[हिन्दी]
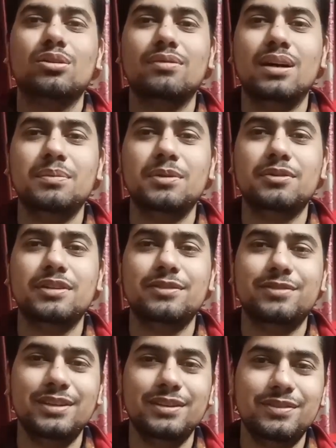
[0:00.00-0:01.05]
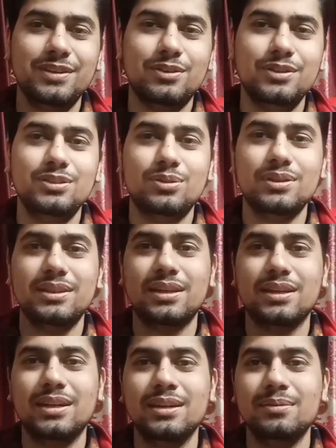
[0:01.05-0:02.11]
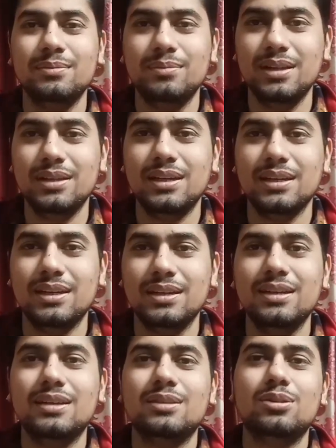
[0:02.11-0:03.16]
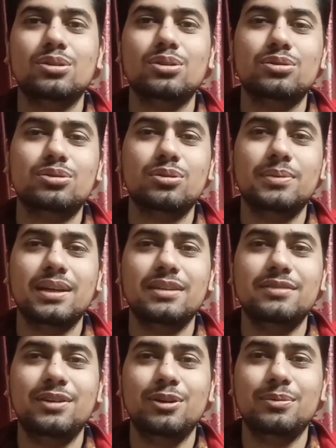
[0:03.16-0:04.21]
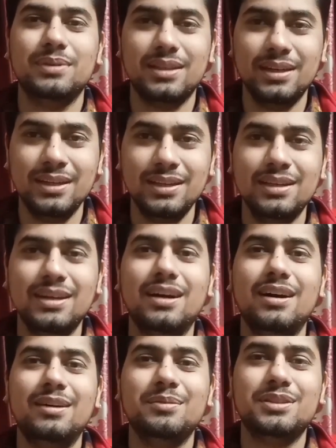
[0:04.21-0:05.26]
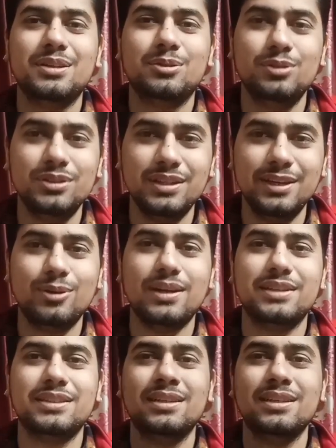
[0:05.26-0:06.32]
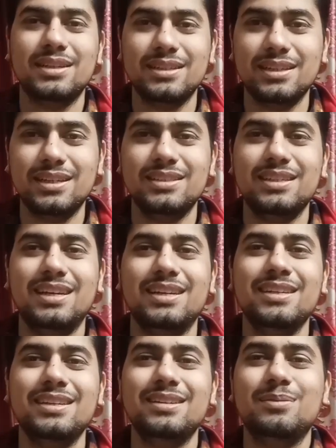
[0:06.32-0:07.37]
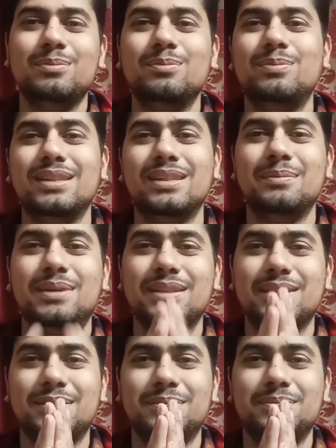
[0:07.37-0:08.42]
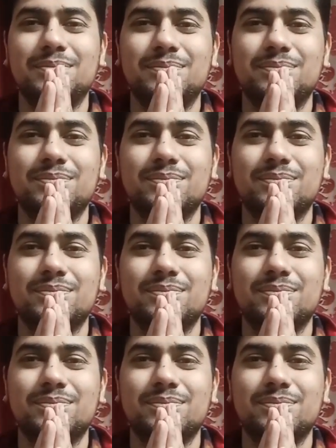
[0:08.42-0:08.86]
तो वहाँ पर वो डिफरेंट डिफरेंट कॉइन स्टोर की जानकारी मिल जाएगी तो दोस्तों बिगली इस वीडियो में इतना ही आप हमेशा खुश रहे और कलेक्शन करते रहे जय हिंद बंदे मातरम